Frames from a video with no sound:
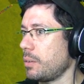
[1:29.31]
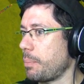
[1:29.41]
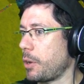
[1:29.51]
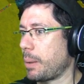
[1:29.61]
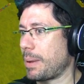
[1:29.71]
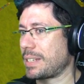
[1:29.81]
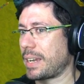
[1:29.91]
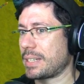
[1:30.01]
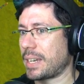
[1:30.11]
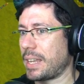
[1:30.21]
Pero es que pasa,
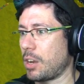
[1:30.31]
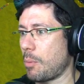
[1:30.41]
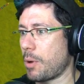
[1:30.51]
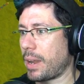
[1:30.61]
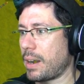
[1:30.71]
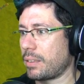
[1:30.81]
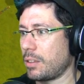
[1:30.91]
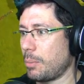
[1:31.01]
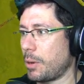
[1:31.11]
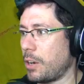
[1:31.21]
que se quedan como que han
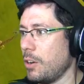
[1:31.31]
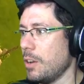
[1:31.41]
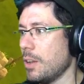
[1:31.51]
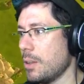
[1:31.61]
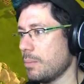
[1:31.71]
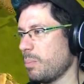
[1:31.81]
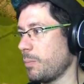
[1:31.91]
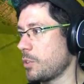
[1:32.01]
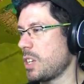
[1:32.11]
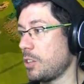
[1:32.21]
nacido, pero que no.
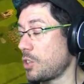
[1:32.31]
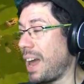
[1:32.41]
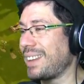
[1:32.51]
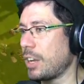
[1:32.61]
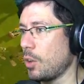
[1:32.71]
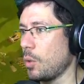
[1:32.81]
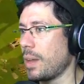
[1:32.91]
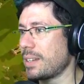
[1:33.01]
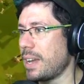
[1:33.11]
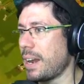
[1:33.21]
No sé, tíos. Ahora tengo
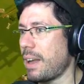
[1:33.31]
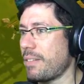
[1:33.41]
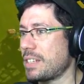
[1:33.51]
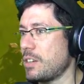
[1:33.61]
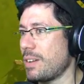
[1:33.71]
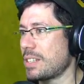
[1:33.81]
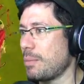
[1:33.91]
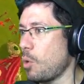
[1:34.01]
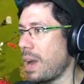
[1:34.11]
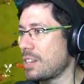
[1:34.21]
dudas, ¿eh? a ver si no va a ser
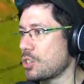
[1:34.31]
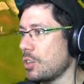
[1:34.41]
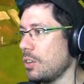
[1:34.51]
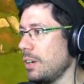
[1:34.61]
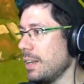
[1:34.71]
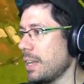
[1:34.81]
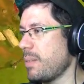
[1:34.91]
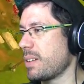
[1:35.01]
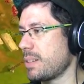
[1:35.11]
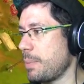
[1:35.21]
bugazo y
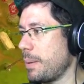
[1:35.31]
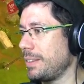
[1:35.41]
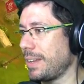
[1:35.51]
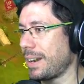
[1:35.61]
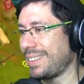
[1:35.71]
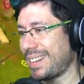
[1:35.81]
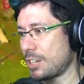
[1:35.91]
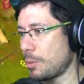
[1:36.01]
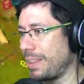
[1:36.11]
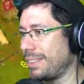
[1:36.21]
va a ser simplemente
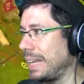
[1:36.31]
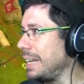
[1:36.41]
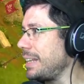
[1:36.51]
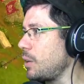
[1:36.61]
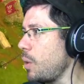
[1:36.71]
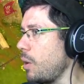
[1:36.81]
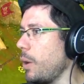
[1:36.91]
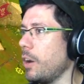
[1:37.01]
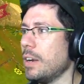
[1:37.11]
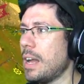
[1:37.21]
retraso mental del juego.
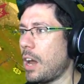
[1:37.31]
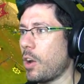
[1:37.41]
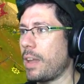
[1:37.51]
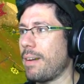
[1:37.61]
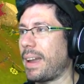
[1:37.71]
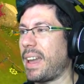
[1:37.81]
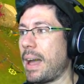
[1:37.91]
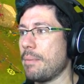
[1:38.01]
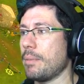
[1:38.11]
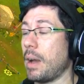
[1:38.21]
Bueno, a lo que iba, que.
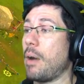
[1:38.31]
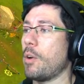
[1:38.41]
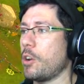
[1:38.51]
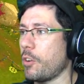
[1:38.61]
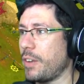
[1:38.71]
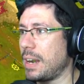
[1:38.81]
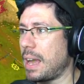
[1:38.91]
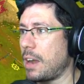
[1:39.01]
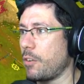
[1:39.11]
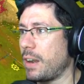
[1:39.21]
Han, ah, bueno, nos viene
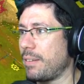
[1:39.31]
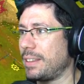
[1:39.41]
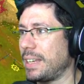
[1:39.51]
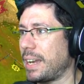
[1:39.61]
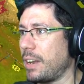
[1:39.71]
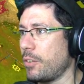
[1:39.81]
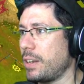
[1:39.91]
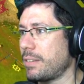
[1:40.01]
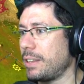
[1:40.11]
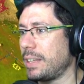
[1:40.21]
la, nos viene la ventisca, ¿eh? Nos viene
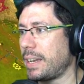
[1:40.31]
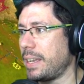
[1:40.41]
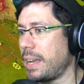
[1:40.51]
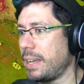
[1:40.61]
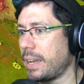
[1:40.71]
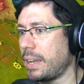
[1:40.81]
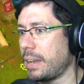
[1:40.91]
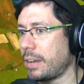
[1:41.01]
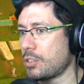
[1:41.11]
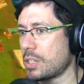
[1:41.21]
esta ventisca ya ahí,
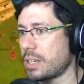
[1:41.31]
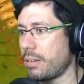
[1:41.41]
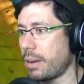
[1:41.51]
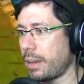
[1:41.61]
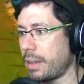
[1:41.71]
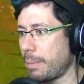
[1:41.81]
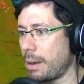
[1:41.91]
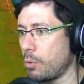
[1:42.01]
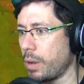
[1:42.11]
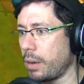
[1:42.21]
que, no sé si habrá que llamar
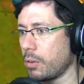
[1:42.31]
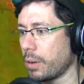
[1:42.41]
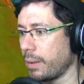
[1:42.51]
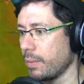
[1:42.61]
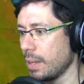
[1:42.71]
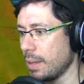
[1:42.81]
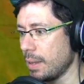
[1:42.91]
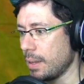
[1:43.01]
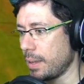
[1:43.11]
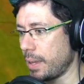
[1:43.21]
al búnker o qué.
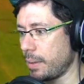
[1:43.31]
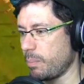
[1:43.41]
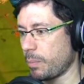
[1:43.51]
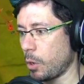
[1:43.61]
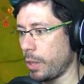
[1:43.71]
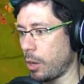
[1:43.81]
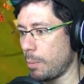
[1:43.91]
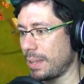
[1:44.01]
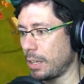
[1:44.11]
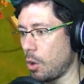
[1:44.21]
Eh, oye,
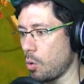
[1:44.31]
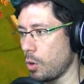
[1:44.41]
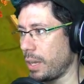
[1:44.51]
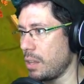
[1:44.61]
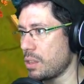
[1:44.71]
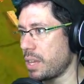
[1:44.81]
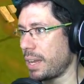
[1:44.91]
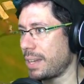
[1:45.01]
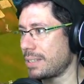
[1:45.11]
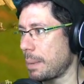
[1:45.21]
ya tengo 1 y 15.
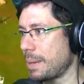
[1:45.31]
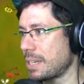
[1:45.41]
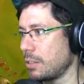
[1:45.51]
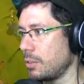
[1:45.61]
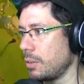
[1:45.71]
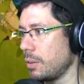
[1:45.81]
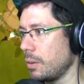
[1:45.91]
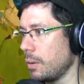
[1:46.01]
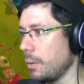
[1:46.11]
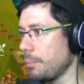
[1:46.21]
¿Qué está pasando?
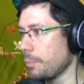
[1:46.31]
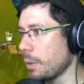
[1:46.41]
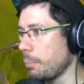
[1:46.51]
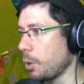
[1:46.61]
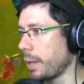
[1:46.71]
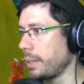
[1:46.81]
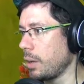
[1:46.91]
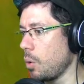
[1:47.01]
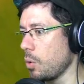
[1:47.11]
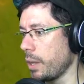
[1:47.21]
¿Por qué
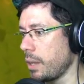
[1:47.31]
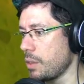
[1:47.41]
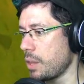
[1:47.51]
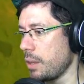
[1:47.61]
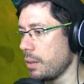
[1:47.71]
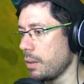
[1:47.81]
tengo 1 y 15?